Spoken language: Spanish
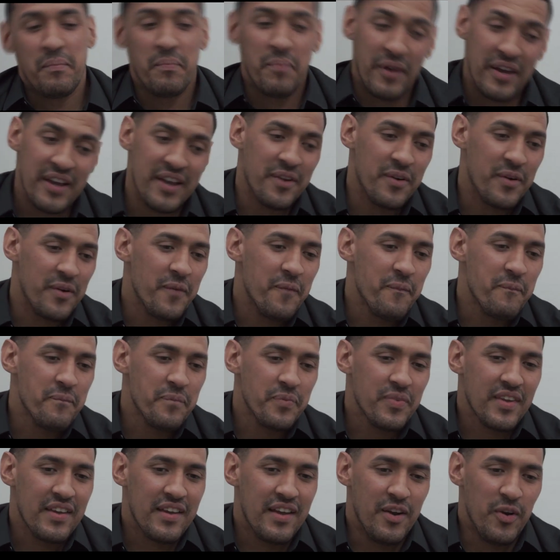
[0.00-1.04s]
Pero
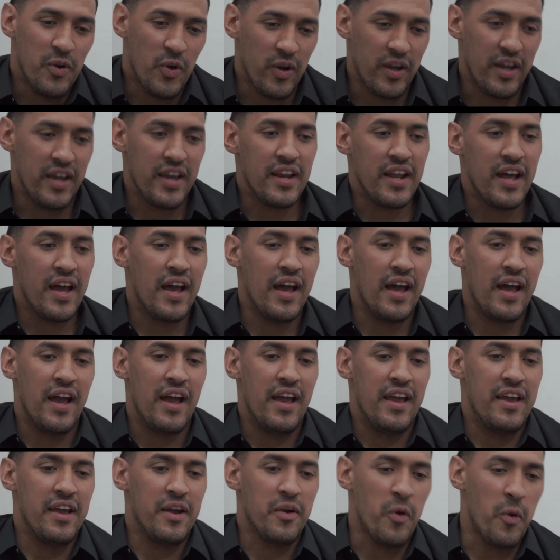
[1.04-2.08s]
lo que
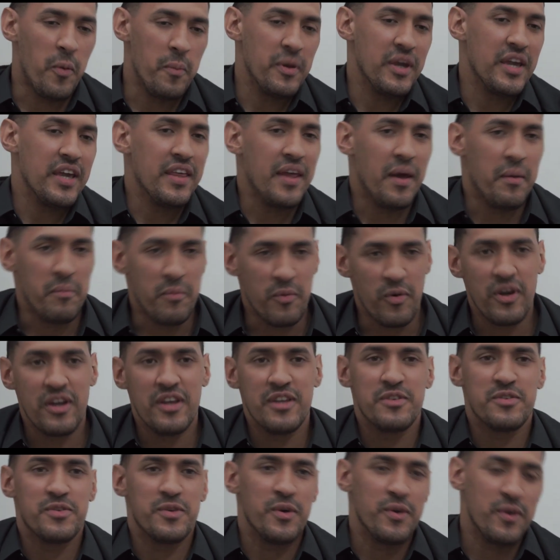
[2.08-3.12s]
era eh, comida,
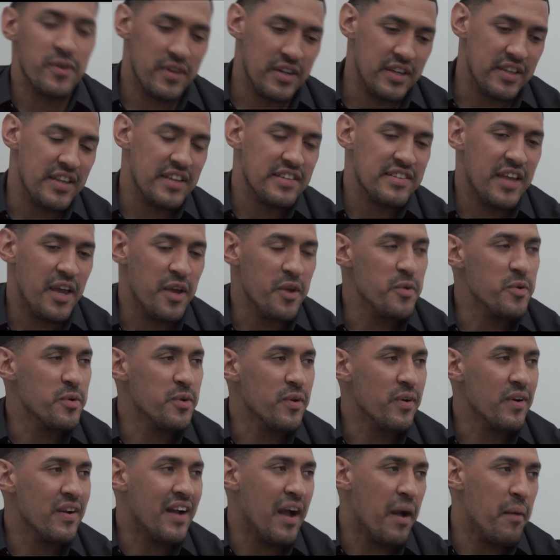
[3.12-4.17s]
almuerzo y
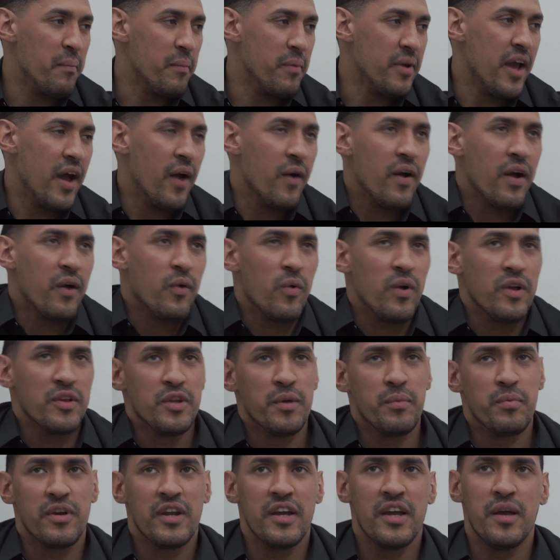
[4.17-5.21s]
desayuno cambiaba
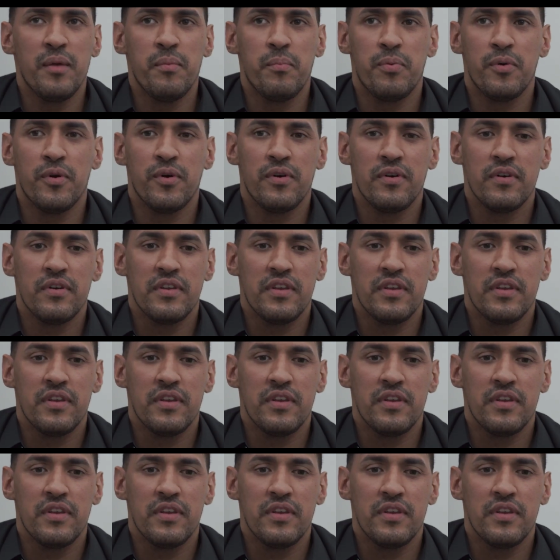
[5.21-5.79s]
cuando, por ejemplo,